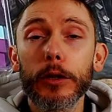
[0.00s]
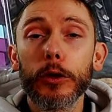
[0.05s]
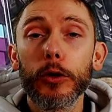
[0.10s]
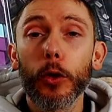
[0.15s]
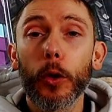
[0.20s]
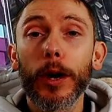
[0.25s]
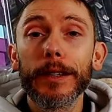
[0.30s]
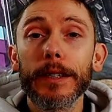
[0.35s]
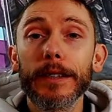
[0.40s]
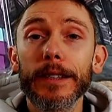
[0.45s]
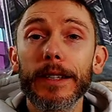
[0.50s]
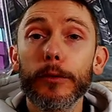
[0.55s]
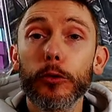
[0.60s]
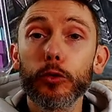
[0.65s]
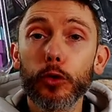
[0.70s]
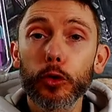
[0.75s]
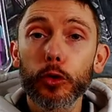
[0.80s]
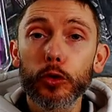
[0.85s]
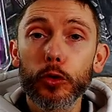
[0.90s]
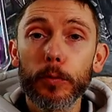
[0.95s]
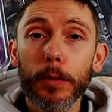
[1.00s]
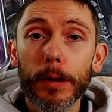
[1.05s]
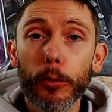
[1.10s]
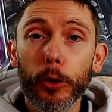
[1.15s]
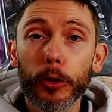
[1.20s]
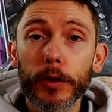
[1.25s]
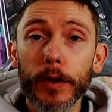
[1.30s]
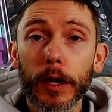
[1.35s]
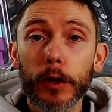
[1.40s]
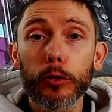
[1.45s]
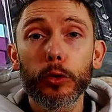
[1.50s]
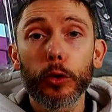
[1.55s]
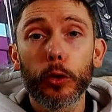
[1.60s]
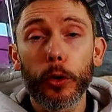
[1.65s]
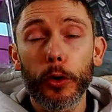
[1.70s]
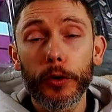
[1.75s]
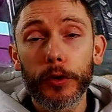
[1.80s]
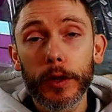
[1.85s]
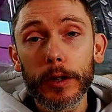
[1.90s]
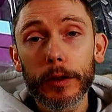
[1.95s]
qu'il y aura des aventures supplémentaires sur
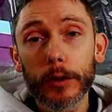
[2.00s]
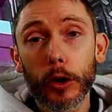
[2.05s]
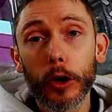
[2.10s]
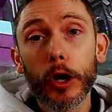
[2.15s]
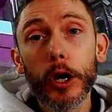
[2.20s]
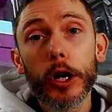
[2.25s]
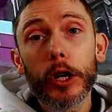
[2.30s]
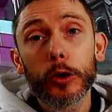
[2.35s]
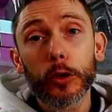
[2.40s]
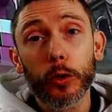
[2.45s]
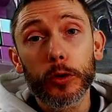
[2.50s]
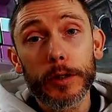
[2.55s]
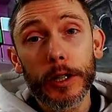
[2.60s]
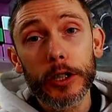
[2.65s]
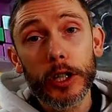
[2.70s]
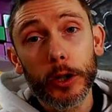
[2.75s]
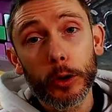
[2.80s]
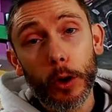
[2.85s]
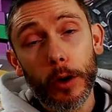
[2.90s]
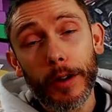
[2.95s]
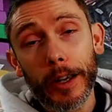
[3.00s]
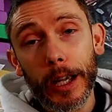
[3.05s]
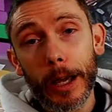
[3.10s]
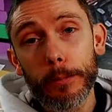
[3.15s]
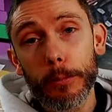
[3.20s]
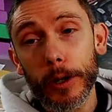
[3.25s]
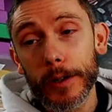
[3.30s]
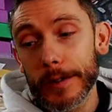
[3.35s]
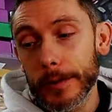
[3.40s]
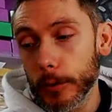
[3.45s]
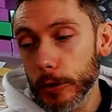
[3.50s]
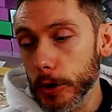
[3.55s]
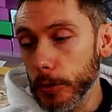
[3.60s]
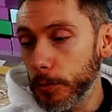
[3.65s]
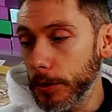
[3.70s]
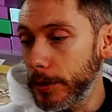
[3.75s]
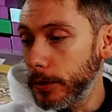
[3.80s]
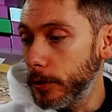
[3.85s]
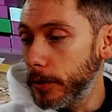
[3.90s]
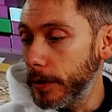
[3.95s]
leur site, donc ça, j'attends avec impatience,
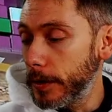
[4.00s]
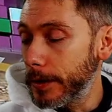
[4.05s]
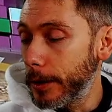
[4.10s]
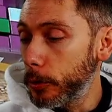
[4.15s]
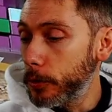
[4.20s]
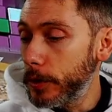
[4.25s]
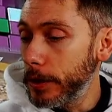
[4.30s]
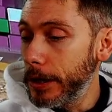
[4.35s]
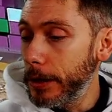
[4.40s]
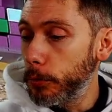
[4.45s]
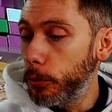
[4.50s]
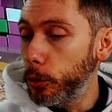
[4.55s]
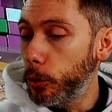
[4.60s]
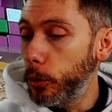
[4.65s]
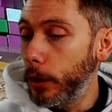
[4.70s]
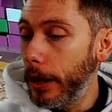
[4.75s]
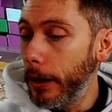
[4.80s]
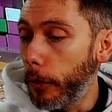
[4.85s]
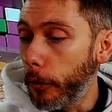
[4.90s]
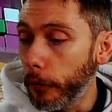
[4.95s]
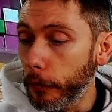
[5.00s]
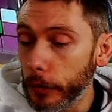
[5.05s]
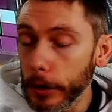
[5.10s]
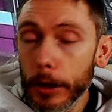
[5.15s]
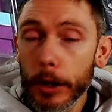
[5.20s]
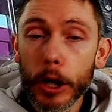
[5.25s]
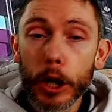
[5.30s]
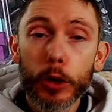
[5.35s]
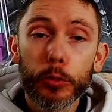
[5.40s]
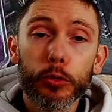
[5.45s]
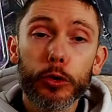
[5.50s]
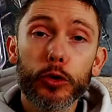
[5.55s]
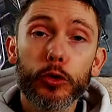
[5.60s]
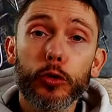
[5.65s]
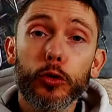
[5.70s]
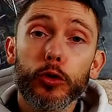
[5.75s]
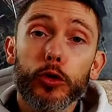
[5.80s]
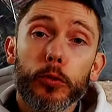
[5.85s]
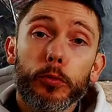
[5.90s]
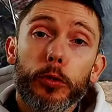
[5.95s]
puisque c'est ça aussi qui peut donner l'envie
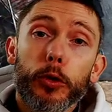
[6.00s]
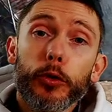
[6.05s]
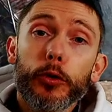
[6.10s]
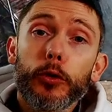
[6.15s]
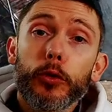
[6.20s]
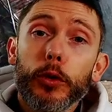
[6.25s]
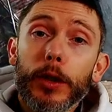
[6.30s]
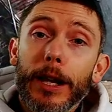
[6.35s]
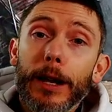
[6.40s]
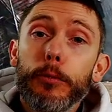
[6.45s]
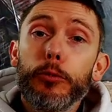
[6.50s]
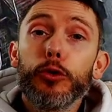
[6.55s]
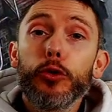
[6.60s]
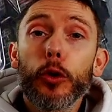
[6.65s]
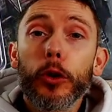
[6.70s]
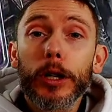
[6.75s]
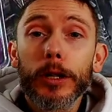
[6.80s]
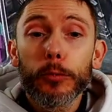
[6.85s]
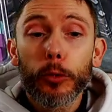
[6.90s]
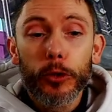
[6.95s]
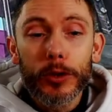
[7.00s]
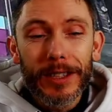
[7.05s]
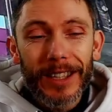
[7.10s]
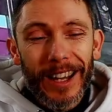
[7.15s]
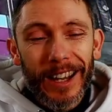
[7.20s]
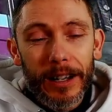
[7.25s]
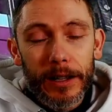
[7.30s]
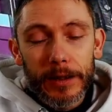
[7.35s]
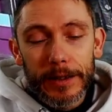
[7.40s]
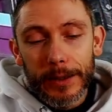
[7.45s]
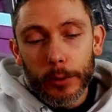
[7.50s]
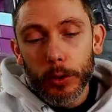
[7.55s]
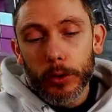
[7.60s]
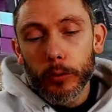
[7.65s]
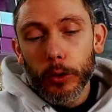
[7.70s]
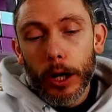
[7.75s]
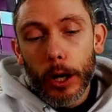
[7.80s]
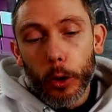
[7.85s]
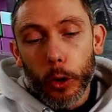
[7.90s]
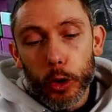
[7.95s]
puisque je pense qu'il y en a plusieurs qui m'ont dit ah c'est au
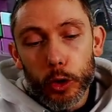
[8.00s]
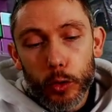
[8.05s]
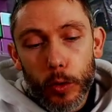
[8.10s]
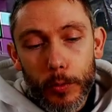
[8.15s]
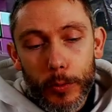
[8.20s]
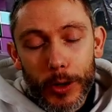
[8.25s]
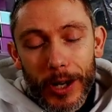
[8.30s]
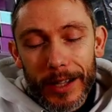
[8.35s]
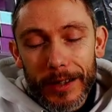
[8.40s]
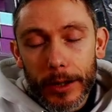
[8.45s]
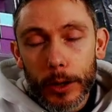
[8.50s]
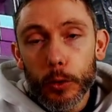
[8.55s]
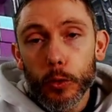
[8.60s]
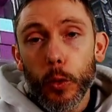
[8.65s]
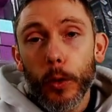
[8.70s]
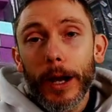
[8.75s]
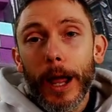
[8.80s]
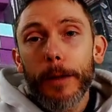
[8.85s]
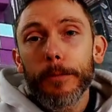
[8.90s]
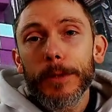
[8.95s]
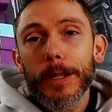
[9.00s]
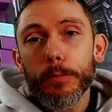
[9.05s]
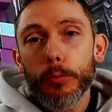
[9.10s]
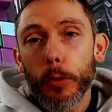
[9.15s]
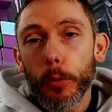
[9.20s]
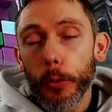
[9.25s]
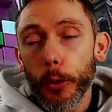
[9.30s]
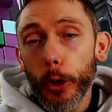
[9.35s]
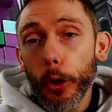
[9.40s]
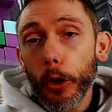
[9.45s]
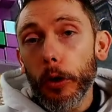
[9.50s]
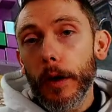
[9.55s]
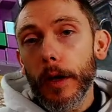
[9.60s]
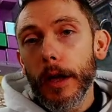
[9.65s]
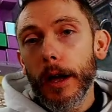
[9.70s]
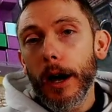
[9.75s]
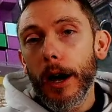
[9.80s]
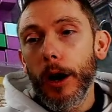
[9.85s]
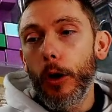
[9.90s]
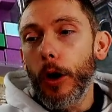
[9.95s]
niveau de la rejouabilité où on a un petit peu peur.
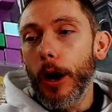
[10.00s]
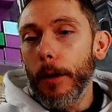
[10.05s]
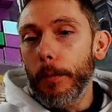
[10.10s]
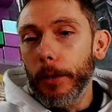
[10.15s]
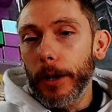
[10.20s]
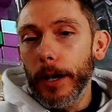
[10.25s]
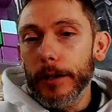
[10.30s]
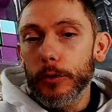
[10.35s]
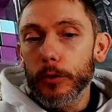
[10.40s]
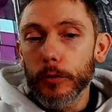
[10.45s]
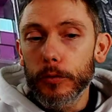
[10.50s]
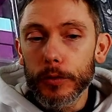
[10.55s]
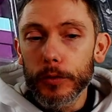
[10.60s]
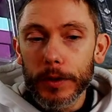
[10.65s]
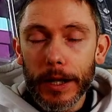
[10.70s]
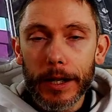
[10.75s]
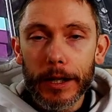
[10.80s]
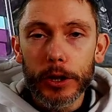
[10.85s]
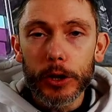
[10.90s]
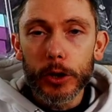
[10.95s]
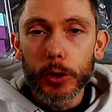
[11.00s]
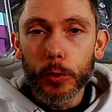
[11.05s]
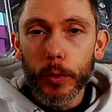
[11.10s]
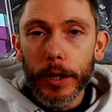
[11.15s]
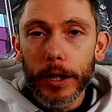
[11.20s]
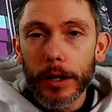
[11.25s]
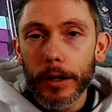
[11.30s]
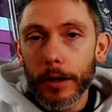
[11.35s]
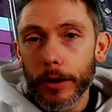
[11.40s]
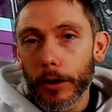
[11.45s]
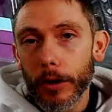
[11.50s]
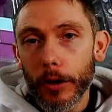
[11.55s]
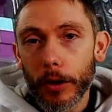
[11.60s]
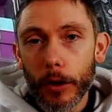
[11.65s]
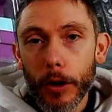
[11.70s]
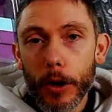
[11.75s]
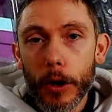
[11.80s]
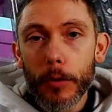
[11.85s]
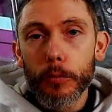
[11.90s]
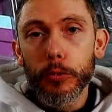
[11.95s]
Alors après est-ce que vous allez jouer euh,
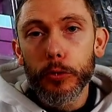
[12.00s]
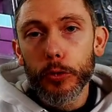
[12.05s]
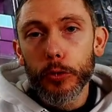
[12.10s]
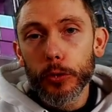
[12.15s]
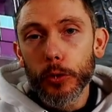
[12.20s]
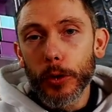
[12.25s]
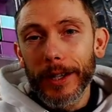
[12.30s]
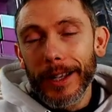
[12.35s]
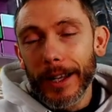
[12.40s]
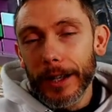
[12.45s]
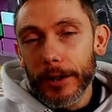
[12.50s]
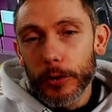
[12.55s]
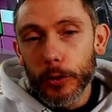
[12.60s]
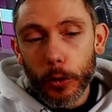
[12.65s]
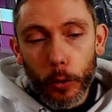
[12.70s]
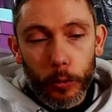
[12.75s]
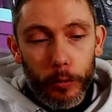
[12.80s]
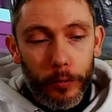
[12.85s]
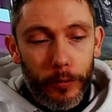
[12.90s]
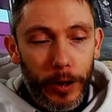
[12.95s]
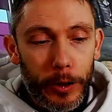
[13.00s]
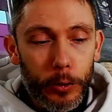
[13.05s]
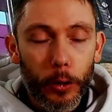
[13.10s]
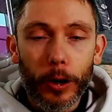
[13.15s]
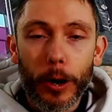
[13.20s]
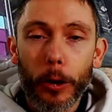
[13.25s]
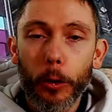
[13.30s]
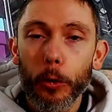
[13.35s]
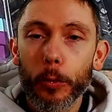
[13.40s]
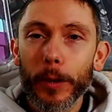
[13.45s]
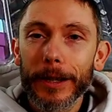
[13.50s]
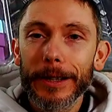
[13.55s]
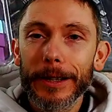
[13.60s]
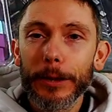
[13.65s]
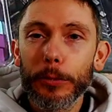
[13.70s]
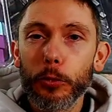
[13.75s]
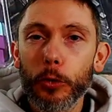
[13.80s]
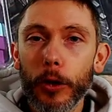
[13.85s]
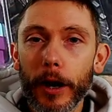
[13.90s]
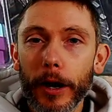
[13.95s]
plus de 15 heures ou 20 heures à Robin des
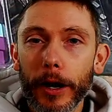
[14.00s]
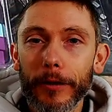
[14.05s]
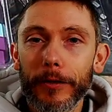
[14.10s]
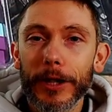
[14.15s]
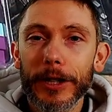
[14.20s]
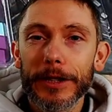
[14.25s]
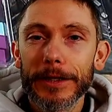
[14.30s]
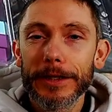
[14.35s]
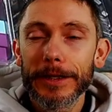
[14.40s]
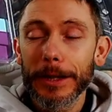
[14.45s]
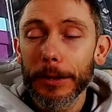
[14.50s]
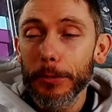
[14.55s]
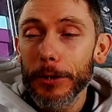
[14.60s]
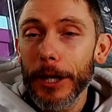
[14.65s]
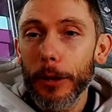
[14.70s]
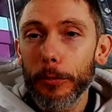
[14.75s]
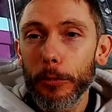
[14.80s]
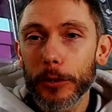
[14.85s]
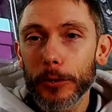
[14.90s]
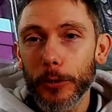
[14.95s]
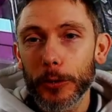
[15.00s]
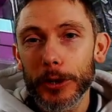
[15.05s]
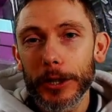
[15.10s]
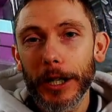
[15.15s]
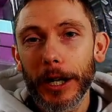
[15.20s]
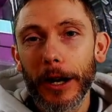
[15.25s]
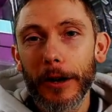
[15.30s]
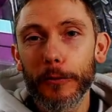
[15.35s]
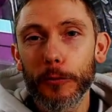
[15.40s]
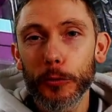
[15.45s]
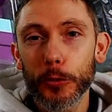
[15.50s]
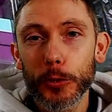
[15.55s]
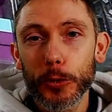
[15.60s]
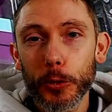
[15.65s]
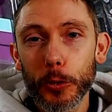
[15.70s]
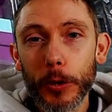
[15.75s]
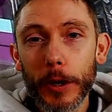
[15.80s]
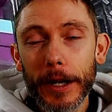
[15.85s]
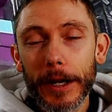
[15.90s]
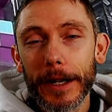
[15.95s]
Bois Réfléchissez bien parce qu'en général vos
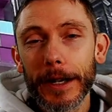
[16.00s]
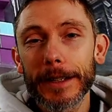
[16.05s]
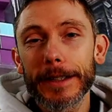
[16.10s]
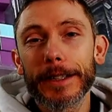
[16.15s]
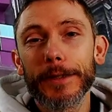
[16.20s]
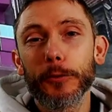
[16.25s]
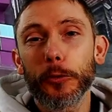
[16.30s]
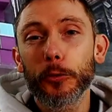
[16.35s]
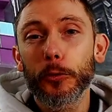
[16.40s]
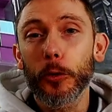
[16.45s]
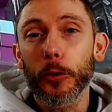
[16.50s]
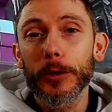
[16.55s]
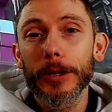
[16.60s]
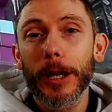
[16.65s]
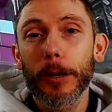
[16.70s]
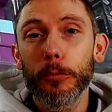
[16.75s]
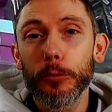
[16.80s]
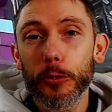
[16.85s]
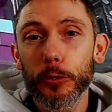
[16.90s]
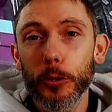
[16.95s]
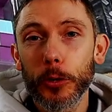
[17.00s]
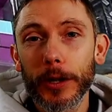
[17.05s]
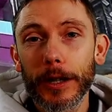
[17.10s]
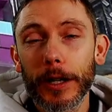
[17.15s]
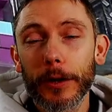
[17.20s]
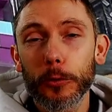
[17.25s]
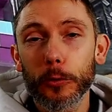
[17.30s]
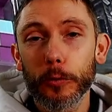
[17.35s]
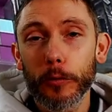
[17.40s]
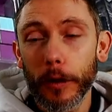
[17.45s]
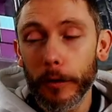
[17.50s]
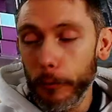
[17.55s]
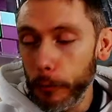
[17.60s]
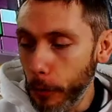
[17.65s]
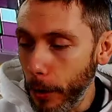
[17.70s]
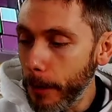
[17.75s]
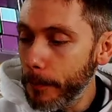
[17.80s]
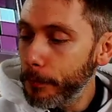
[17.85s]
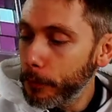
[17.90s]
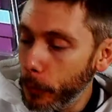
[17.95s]
jeux est-ce qu'ils vont sortir plus de 15 ou 20
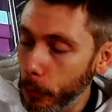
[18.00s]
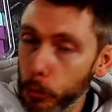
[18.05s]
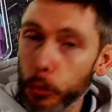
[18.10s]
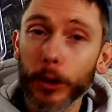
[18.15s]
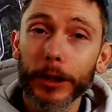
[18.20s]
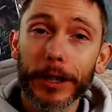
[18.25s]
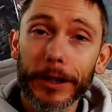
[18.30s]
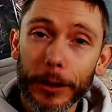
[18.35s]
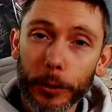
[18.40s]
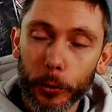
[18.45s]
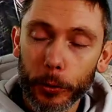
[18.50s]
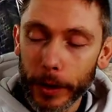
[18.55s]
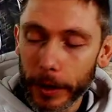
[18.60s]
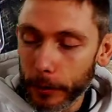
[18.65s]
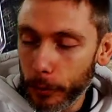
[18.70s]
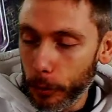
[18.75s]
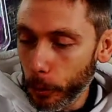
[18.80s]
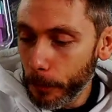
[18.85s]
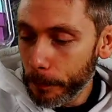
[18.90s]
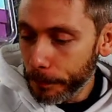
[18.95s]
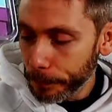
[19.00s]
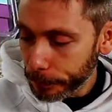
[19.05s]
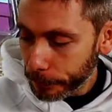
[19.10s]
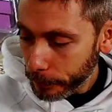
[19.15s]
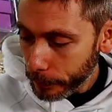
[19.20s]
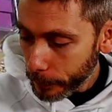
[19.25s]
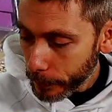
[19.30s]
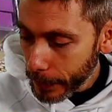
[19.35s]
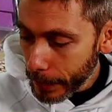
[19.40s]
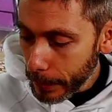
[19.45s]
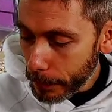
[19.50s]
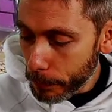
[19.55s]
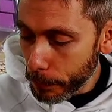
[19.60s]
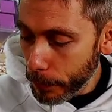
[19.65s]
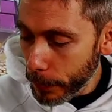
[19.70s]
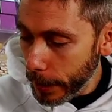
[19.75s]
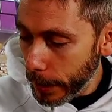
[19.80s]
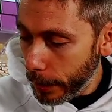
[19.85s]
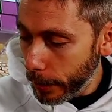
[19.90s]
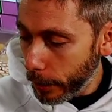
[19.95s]
fois Point d'interrogation.
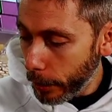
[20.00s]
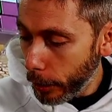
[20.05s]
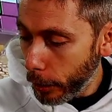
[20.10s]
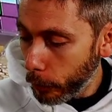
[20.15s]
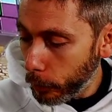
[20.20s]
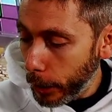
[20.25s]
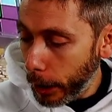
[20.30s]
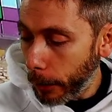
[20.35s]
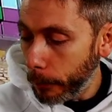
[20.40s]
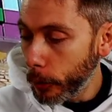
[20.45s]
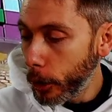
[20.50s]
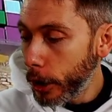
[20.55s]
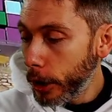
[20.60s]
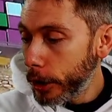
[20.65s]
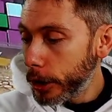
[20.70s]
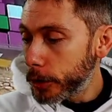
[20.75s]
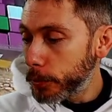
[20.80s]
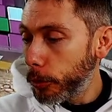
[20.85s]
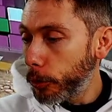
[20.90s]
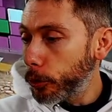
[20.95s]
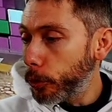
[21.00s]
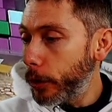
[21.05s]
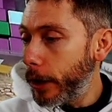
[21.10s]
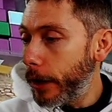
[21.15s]
Mais euh, voilà, je pense qu'on